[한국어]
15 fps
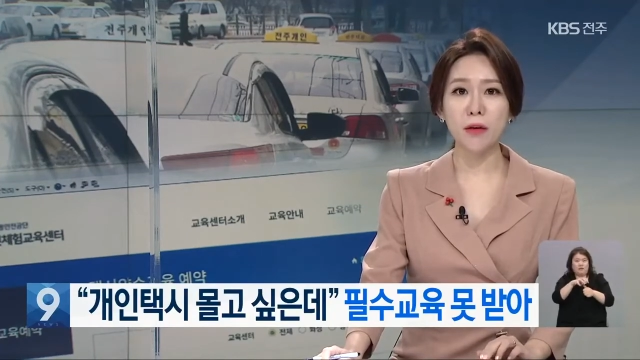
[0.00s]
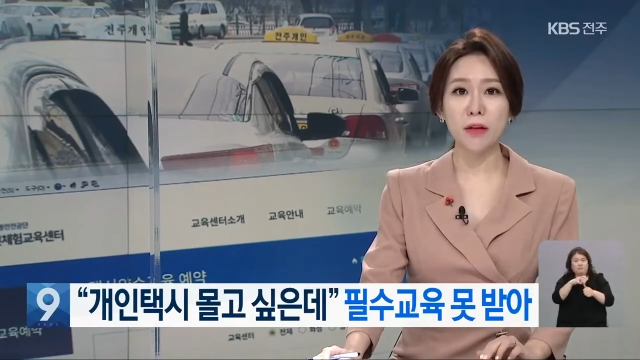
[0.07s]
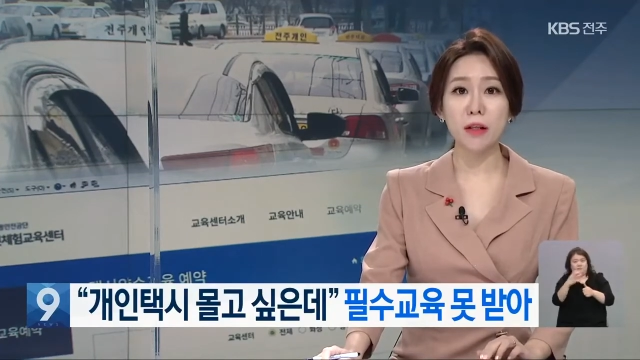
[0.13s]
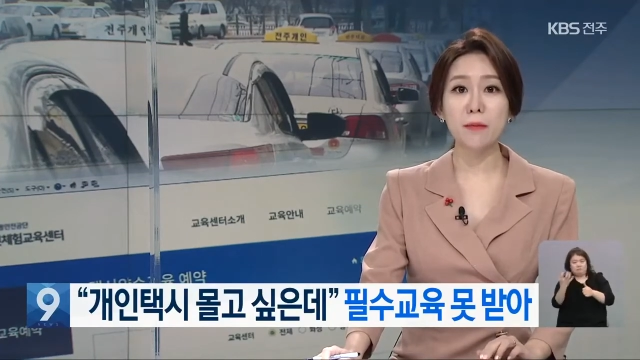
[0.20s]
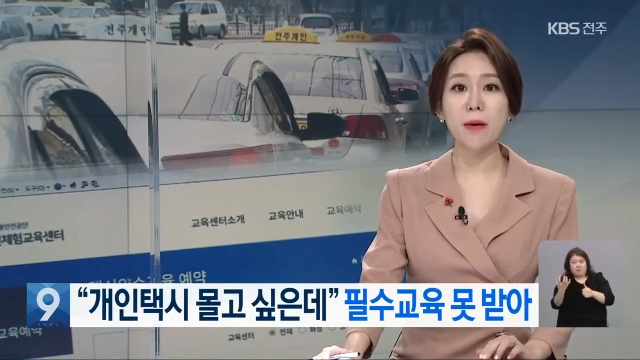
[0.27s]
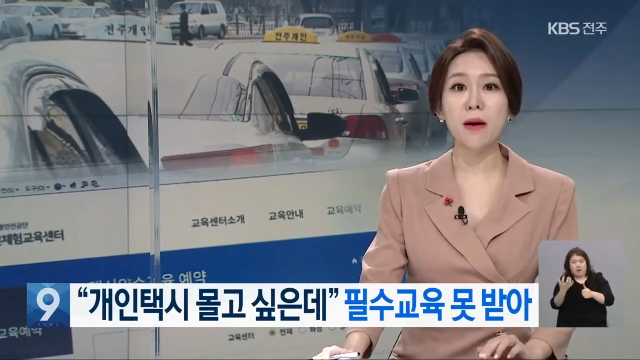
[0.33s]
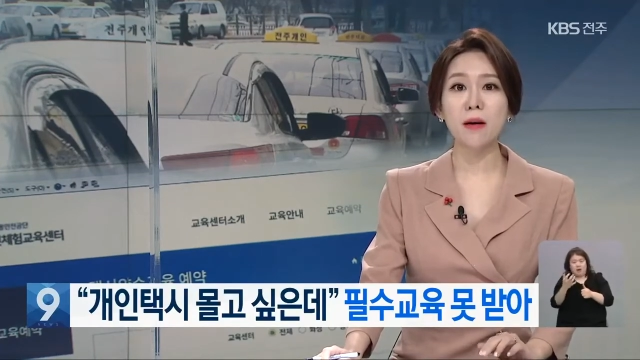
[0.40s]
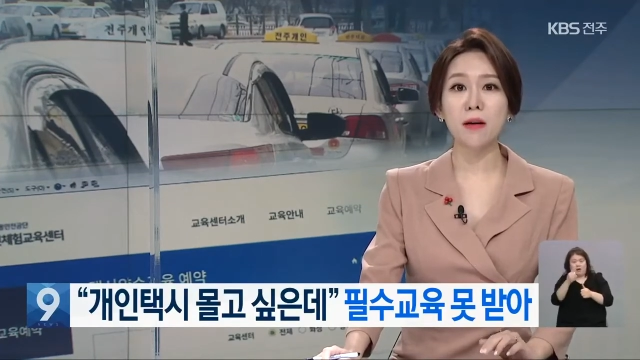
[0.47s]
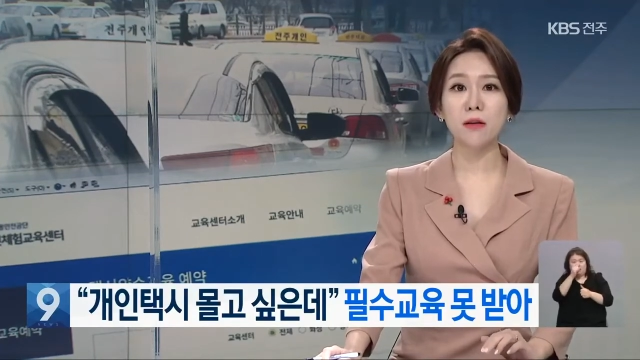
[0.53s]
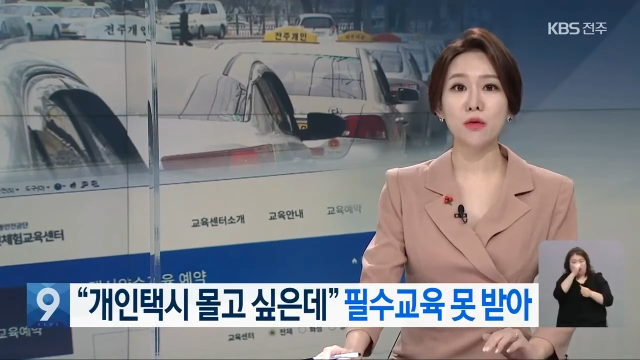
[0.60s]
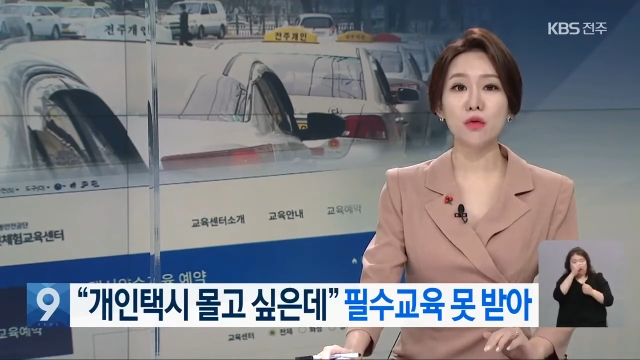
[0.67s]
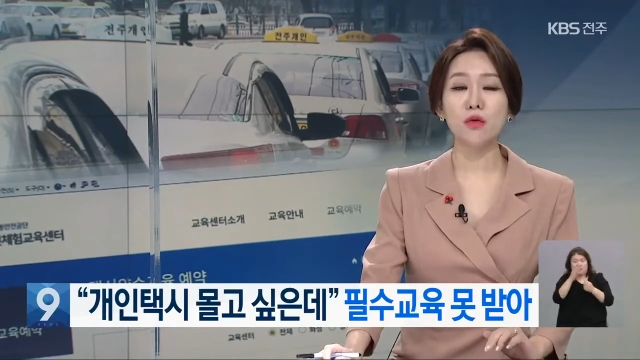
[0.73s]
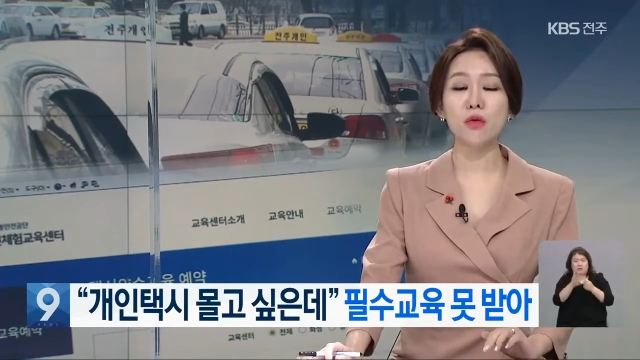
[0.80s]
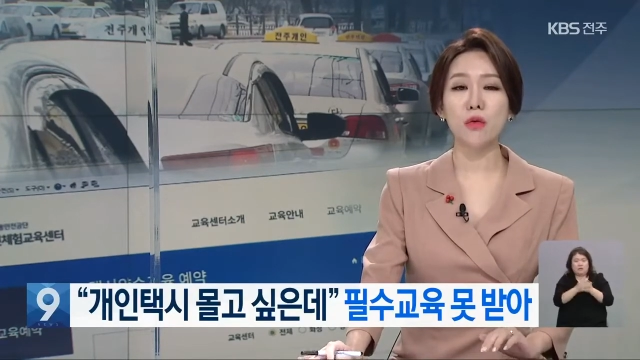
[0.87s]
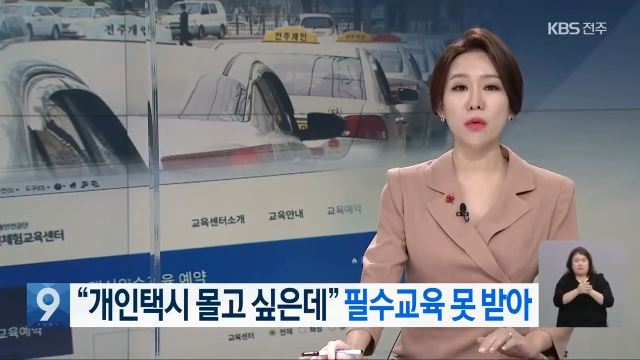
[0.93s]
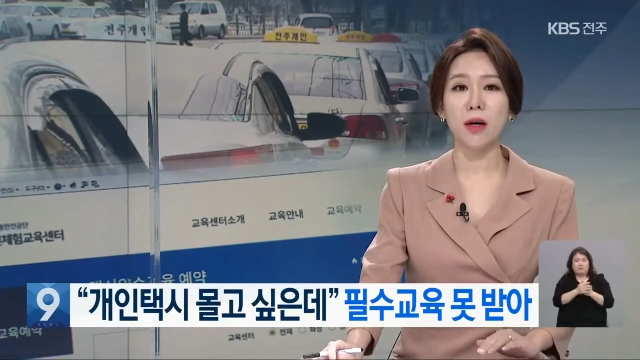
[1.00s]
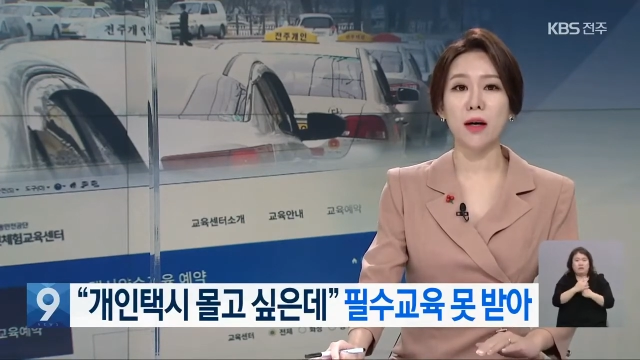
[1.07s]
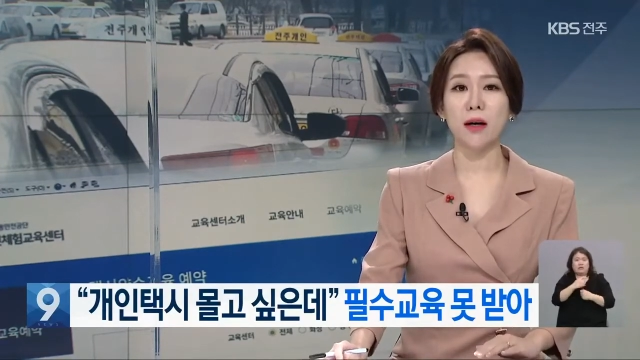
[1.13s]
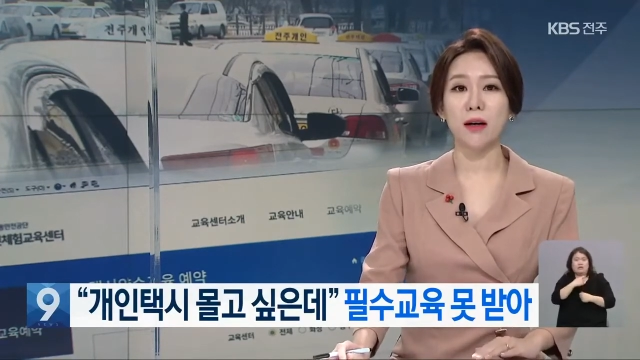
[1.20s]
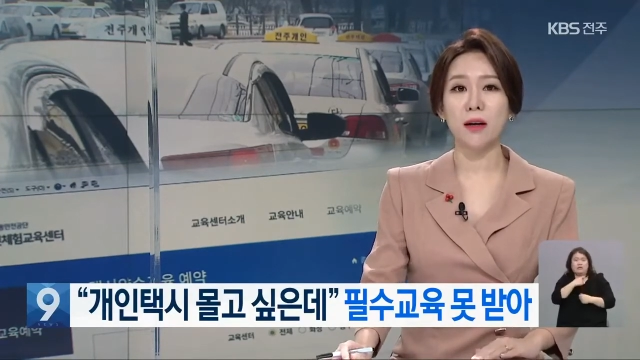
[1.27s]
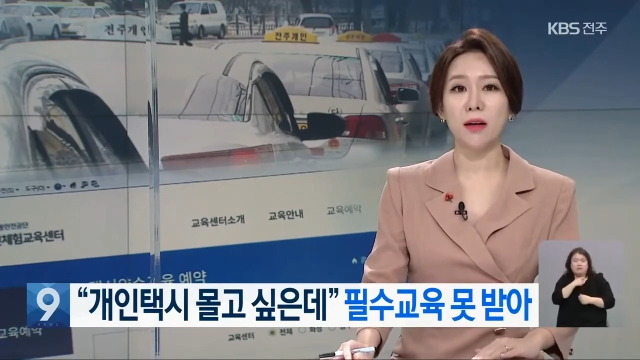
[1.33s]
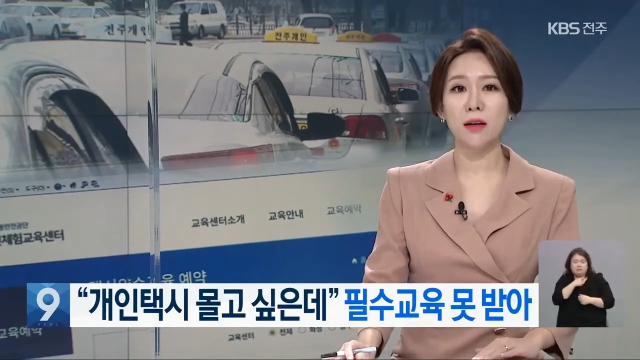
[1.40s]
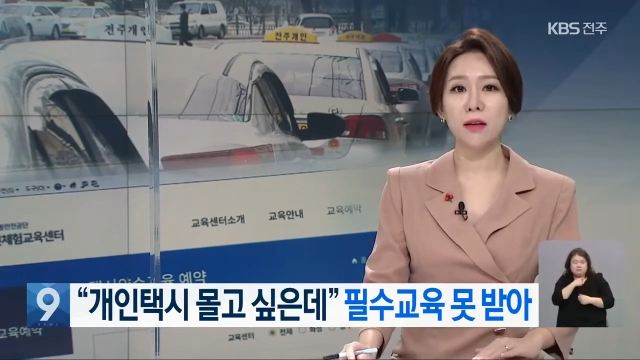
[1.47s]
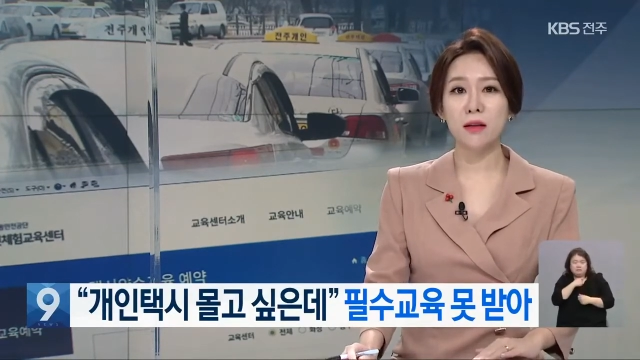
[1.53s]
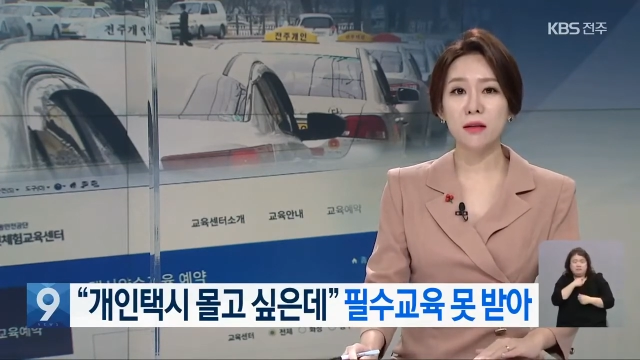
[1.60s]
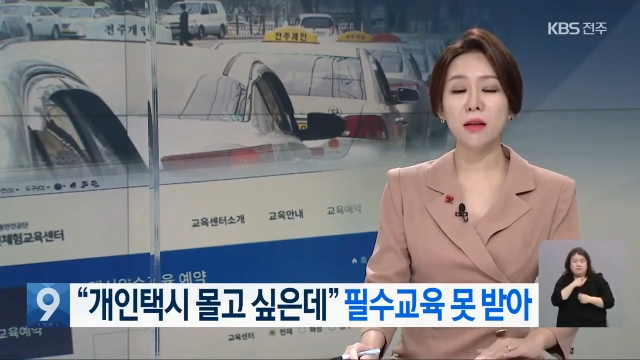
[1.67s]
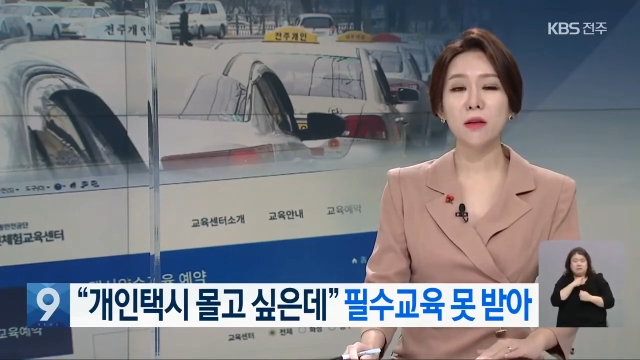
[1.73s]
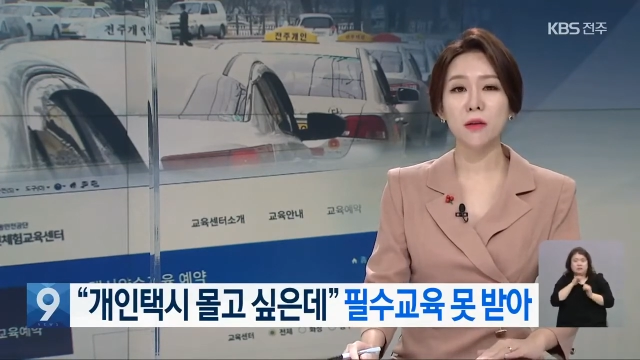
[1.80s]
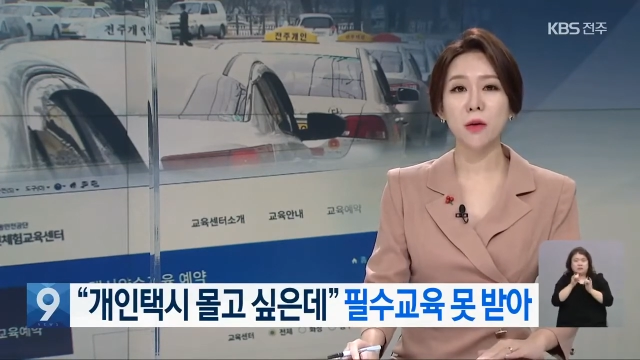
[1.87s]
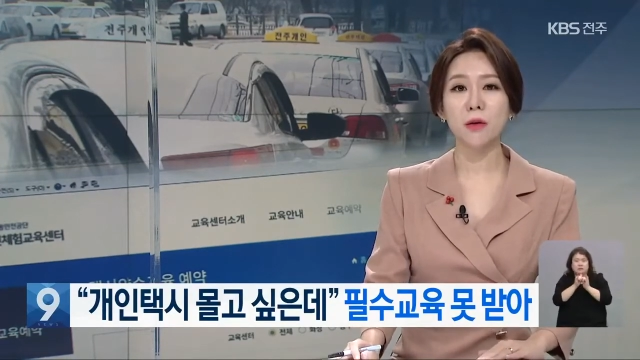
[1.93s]
희망하는 수요가
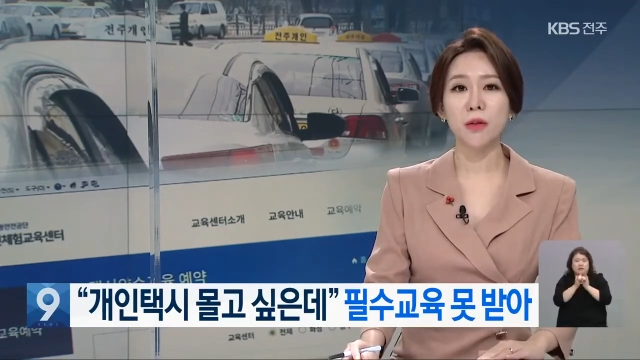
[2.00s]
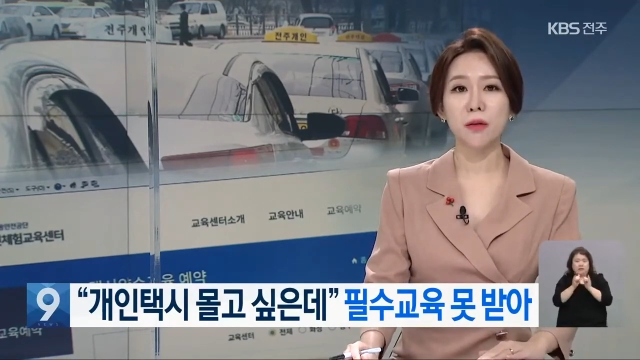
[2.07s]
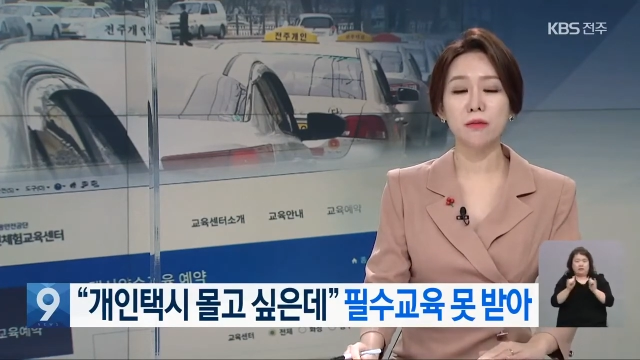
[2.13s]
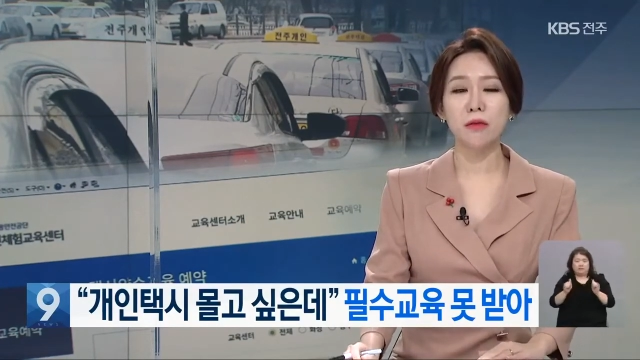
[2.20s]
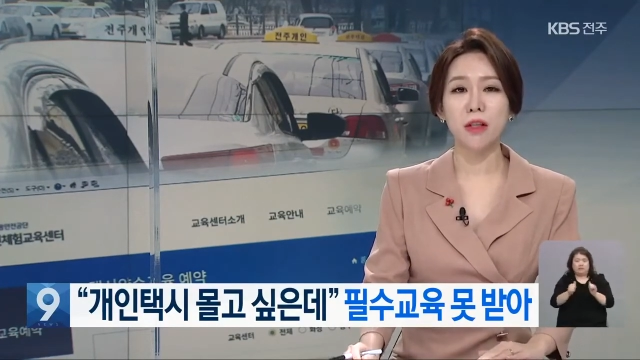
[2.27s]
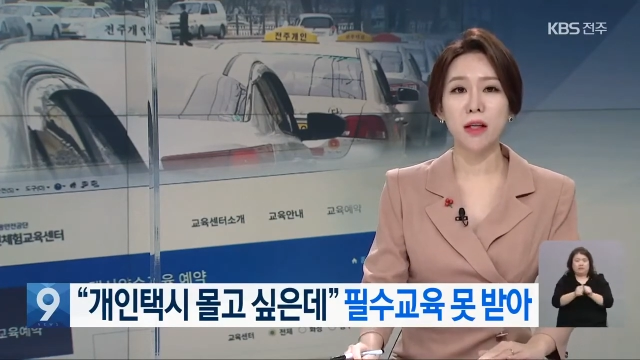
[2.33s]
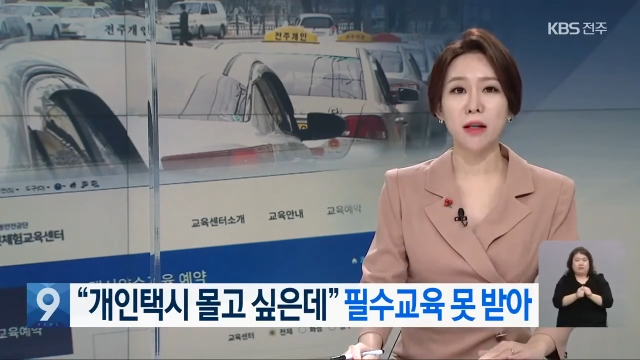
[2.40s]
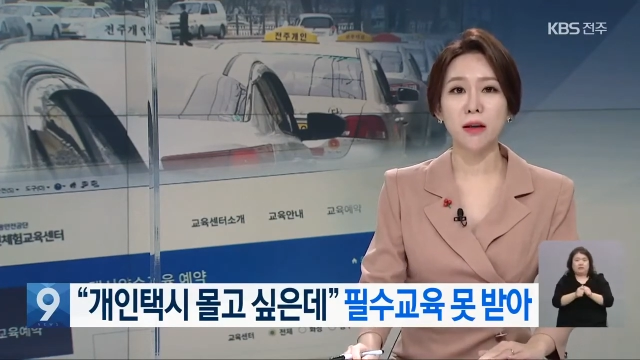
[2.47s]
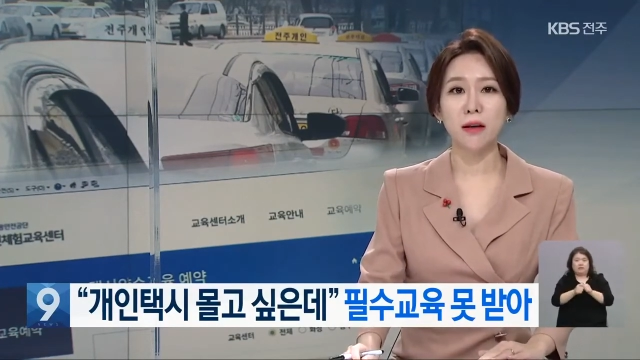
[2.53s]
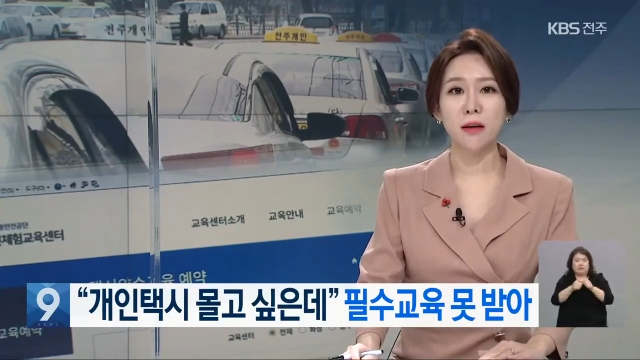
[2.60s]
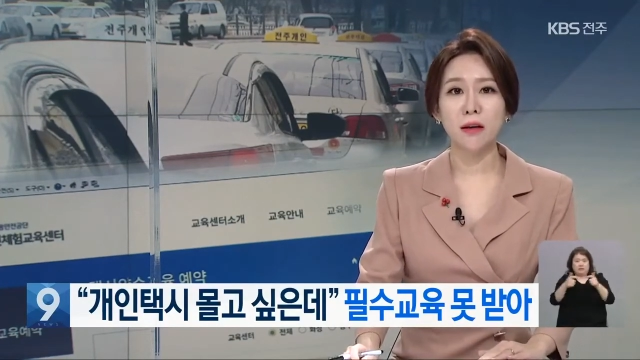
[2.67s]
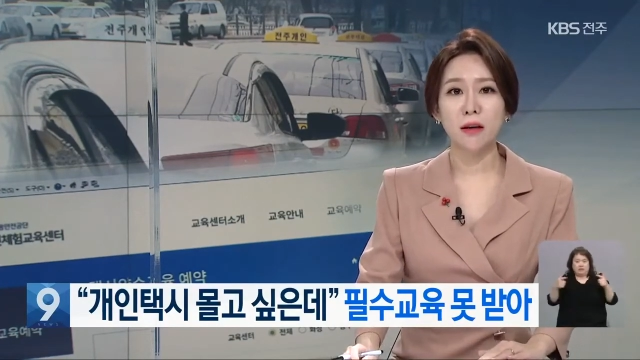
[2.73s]
크게 늘었습니다.